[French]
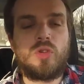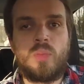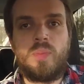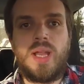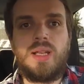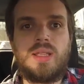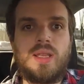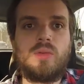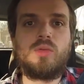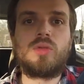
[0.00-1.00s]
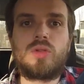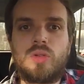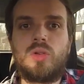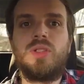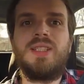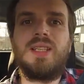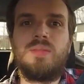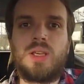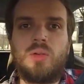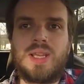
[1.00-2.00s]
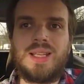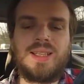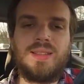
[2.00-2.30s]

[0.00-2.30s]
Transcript: Opel qui annonce entre 17,4